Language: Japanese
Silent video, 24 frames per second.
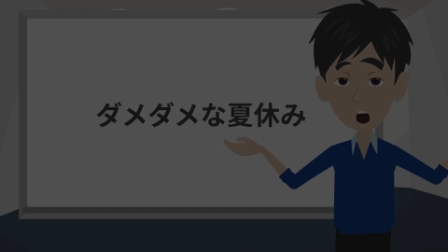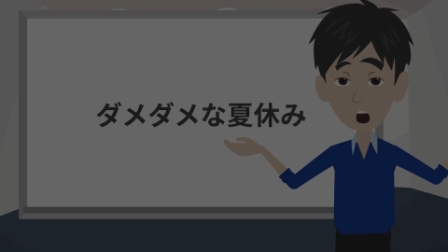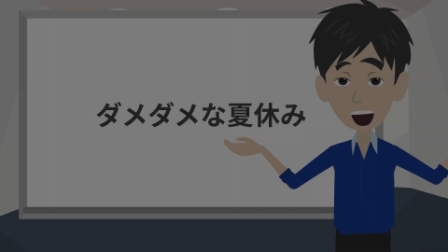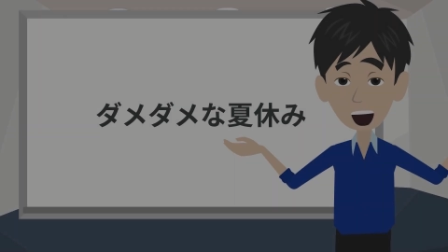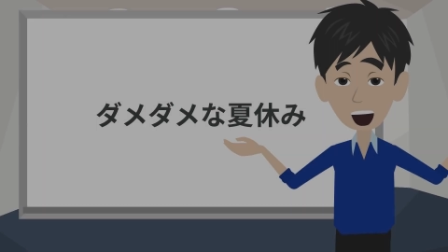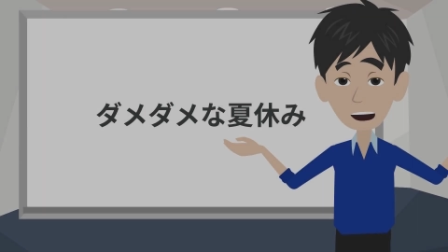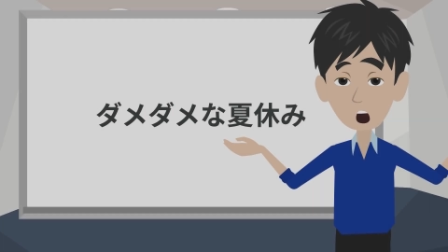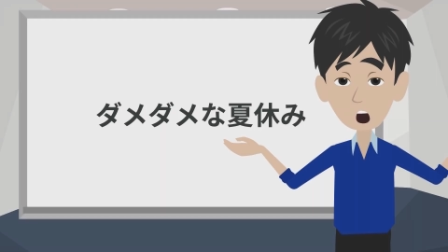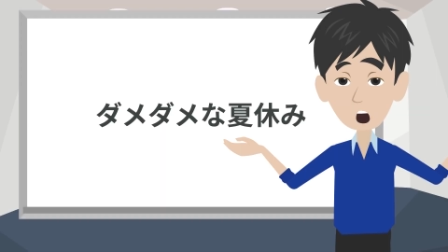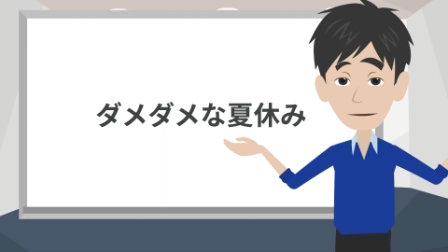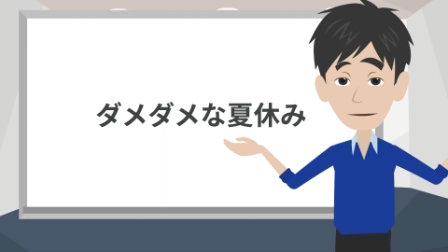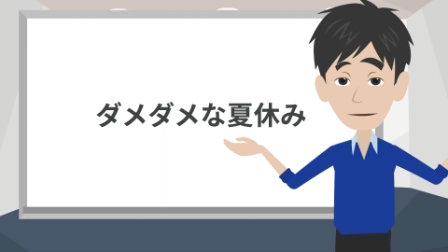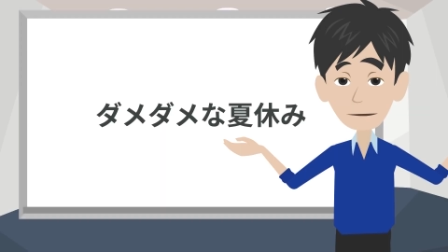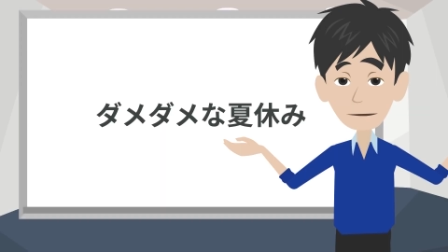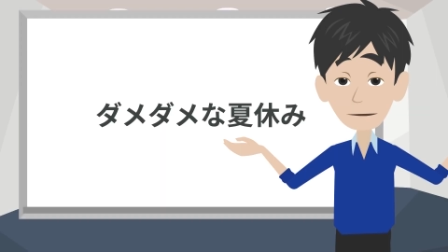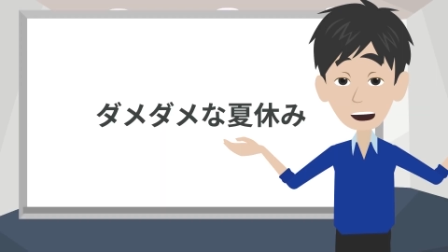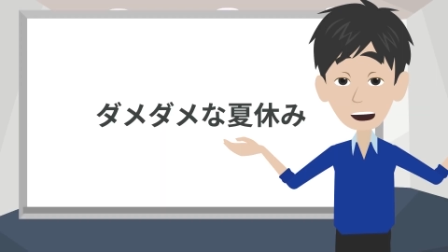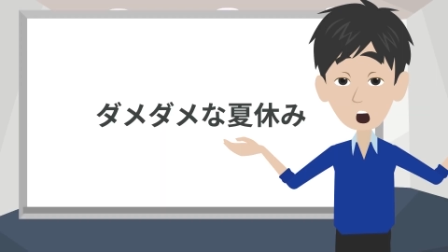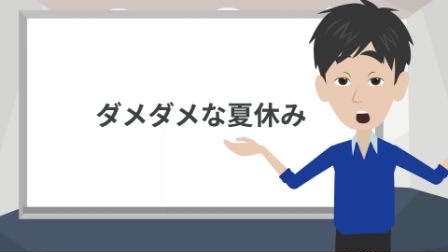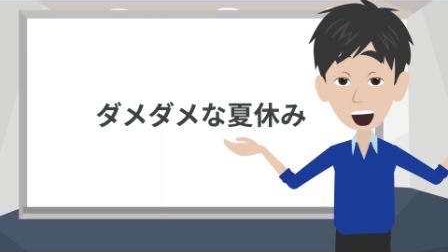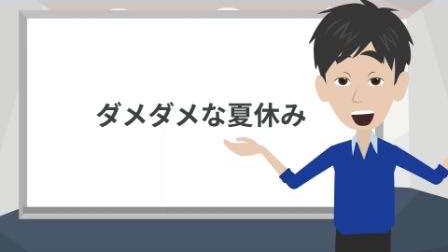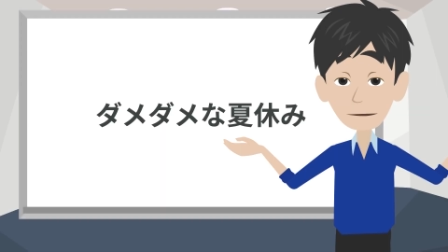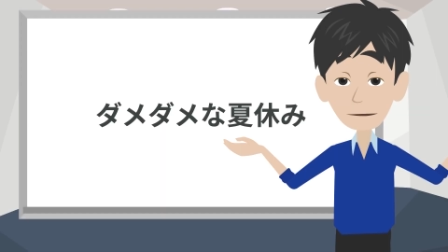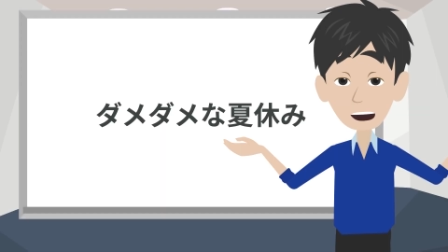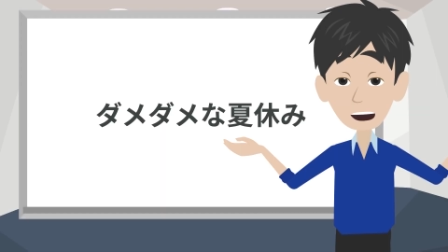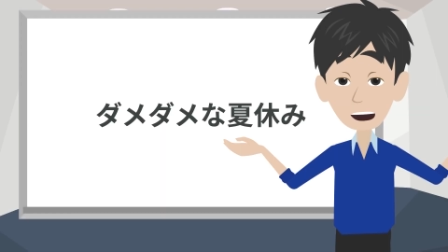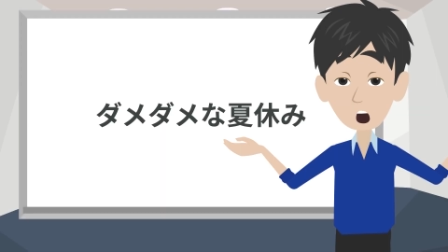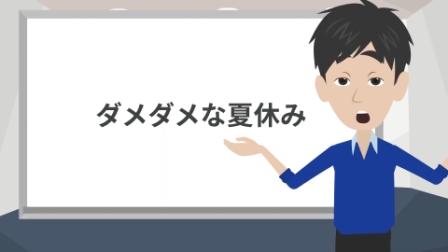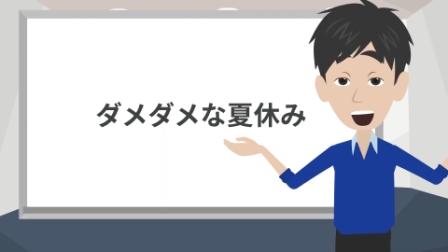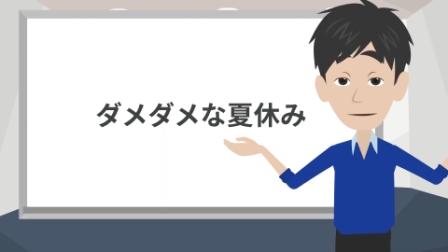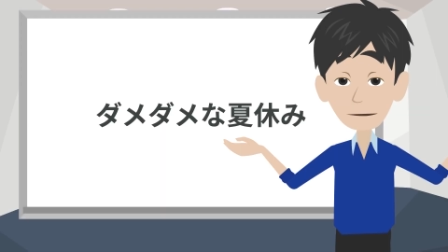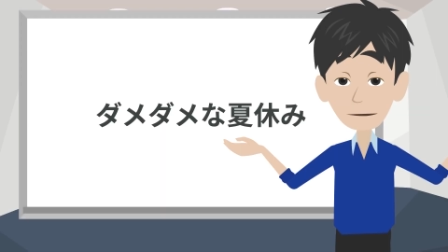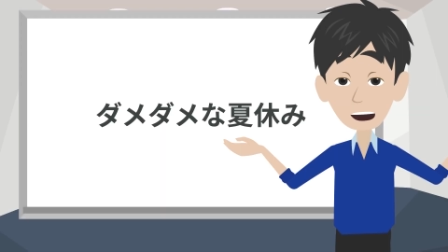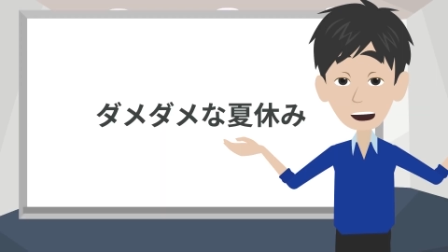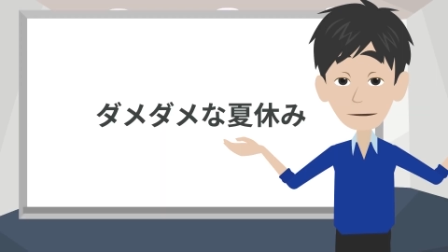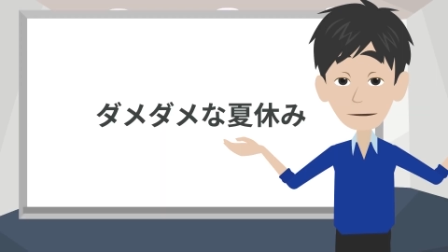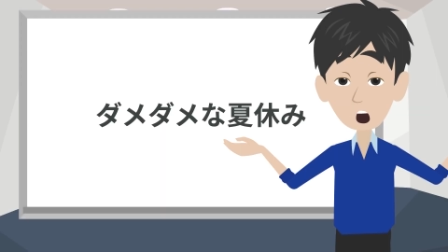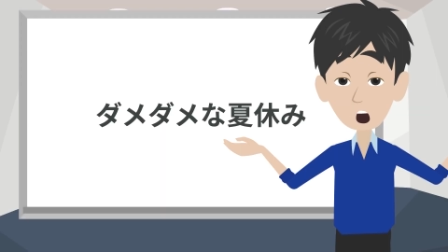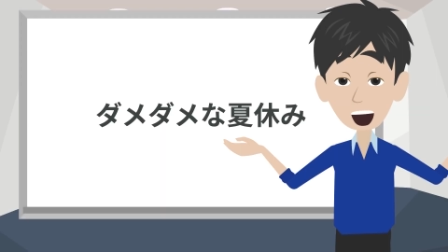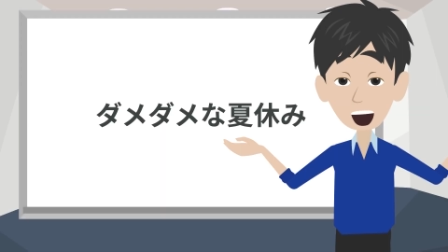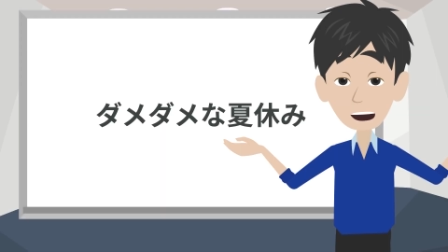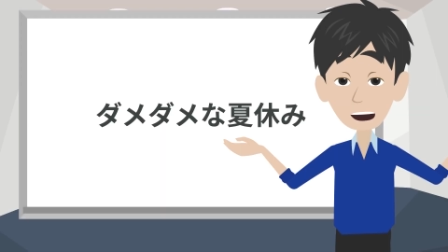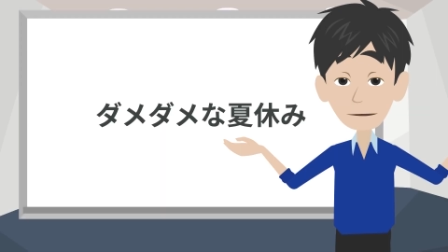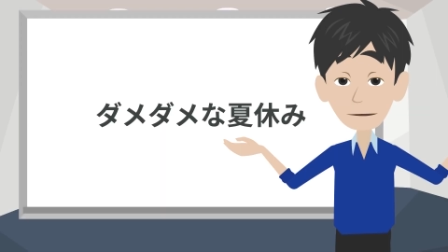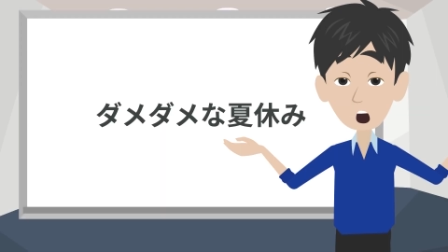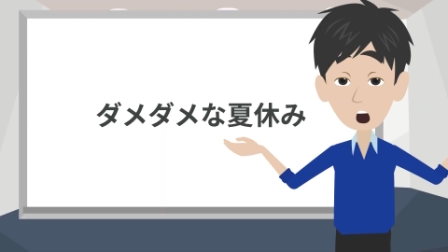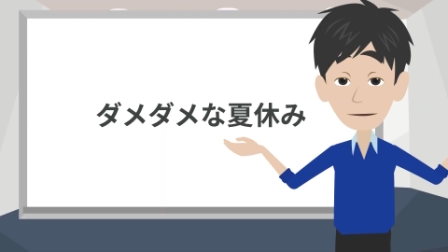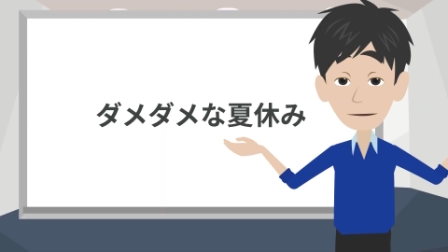そんなダメダメな夏休みを
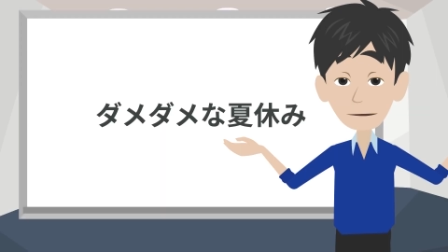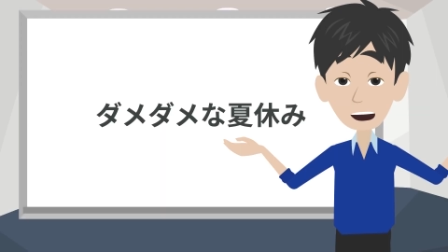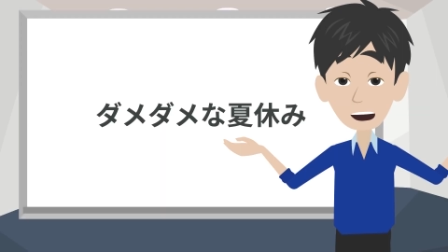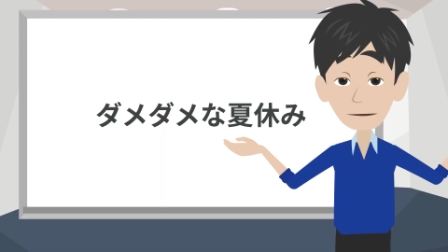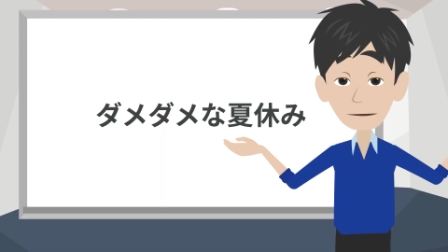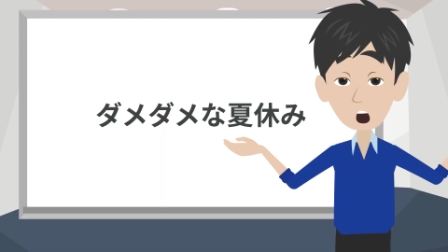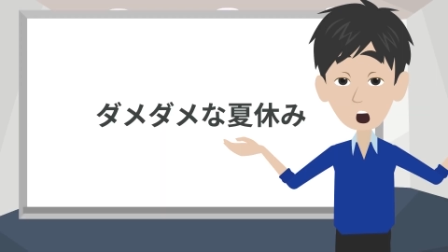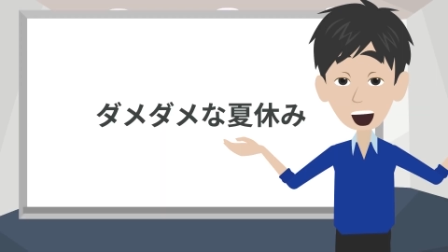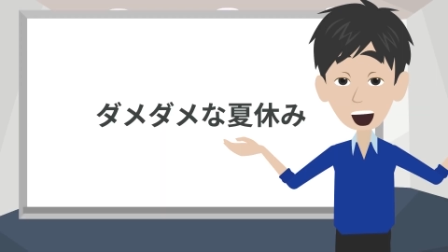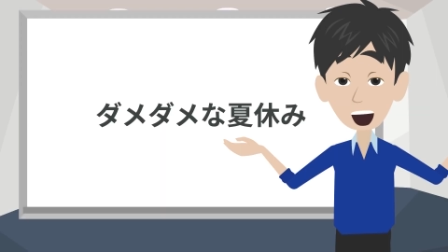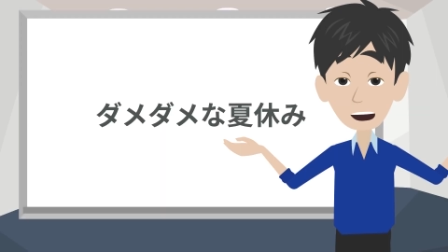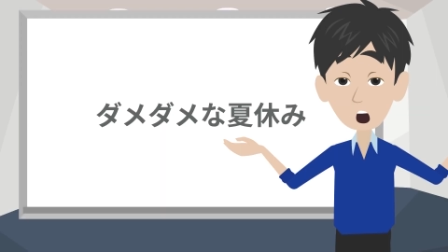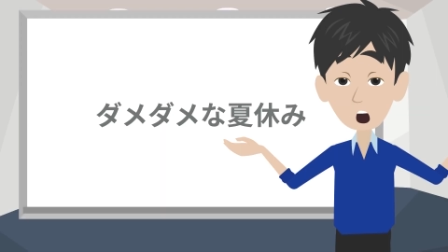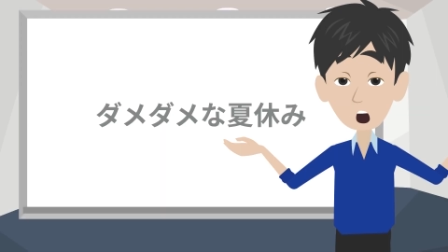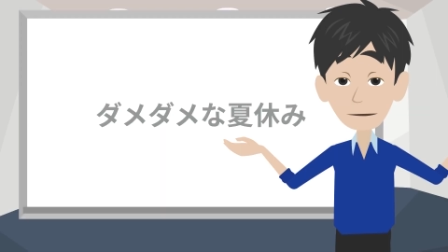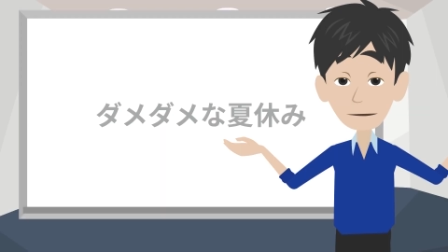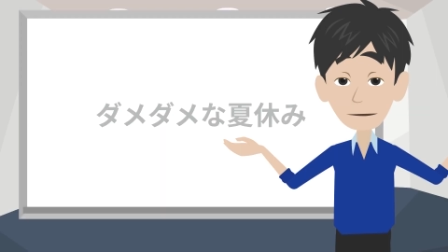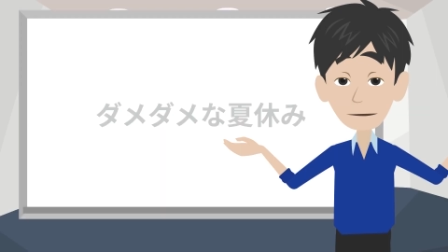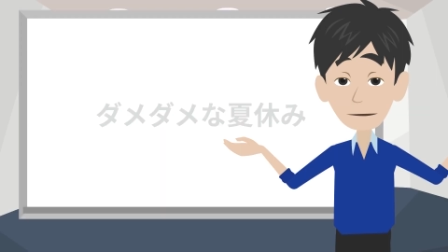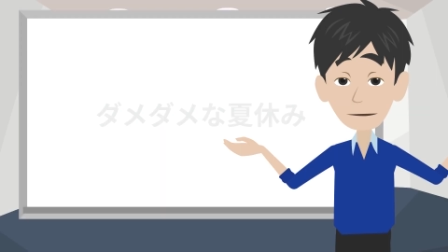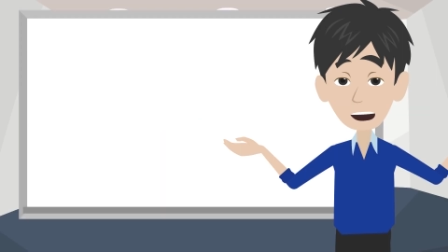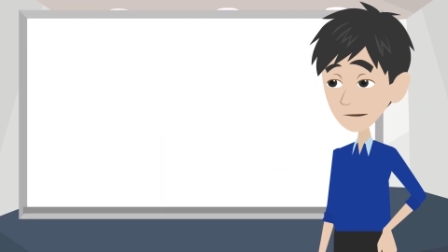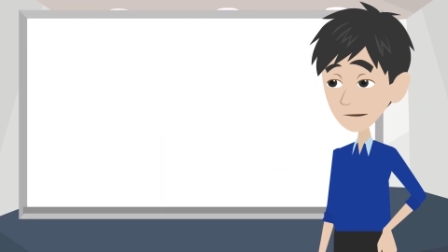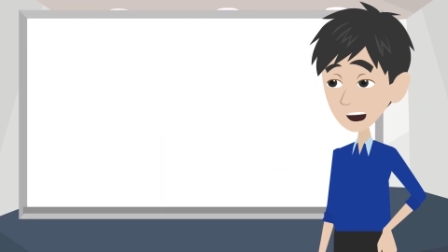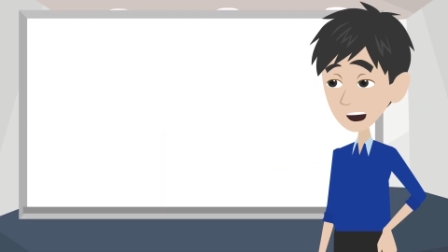過ごしてたんだけど、